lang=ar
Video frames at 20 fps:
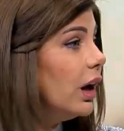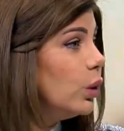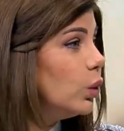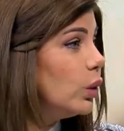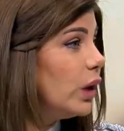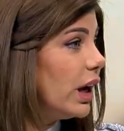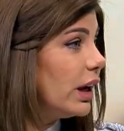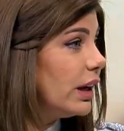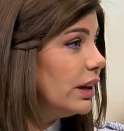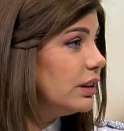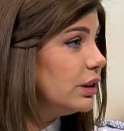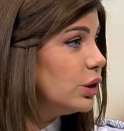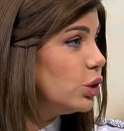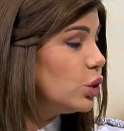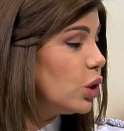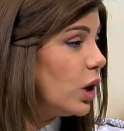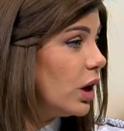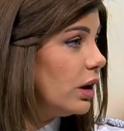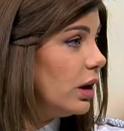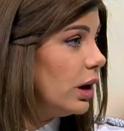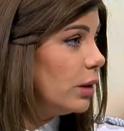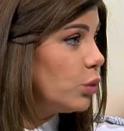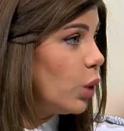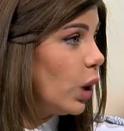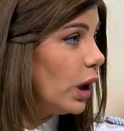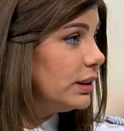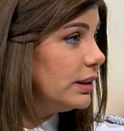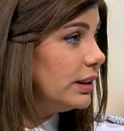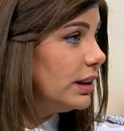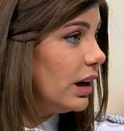هل هناك انتشار
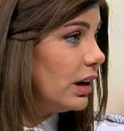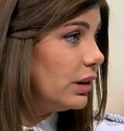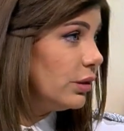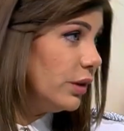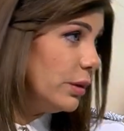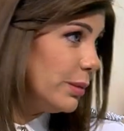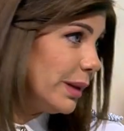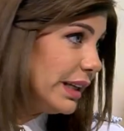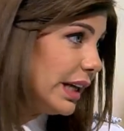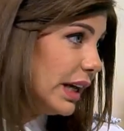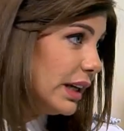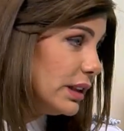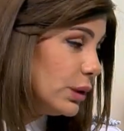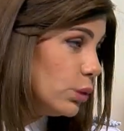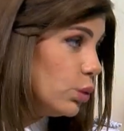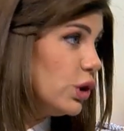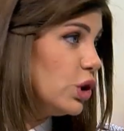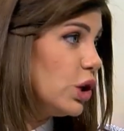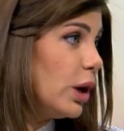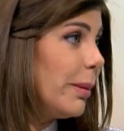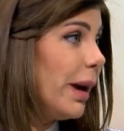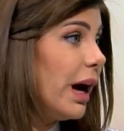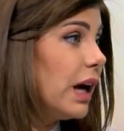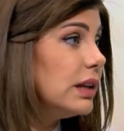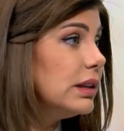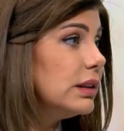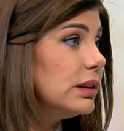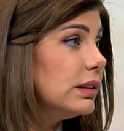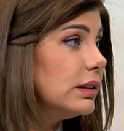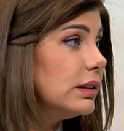للمخدرات في المدارس والجامعات